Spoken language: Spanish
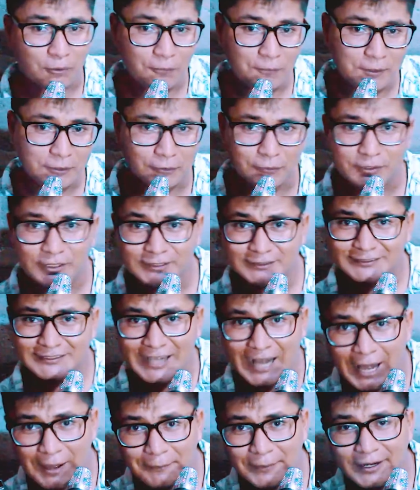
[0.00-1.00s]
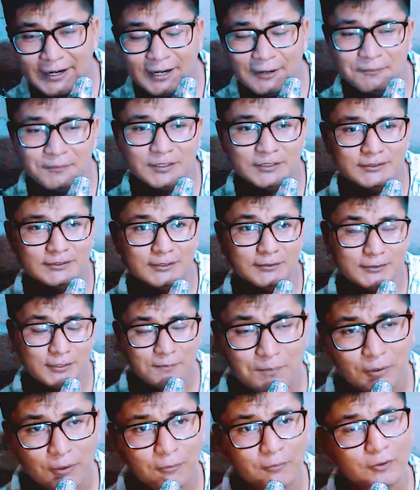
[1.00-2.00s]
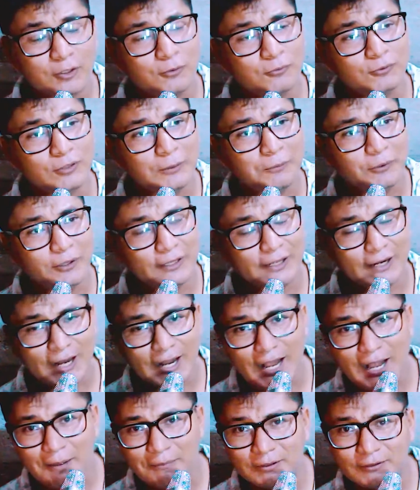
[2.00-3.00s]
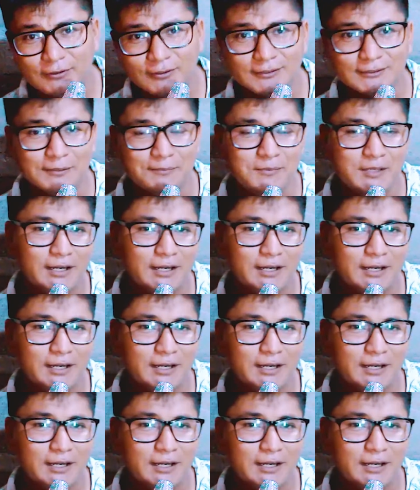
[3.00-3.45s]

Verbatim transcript: Promito, ¿tienes cámara? Me dice, sí, promo, tengo una buena cámara, toda esa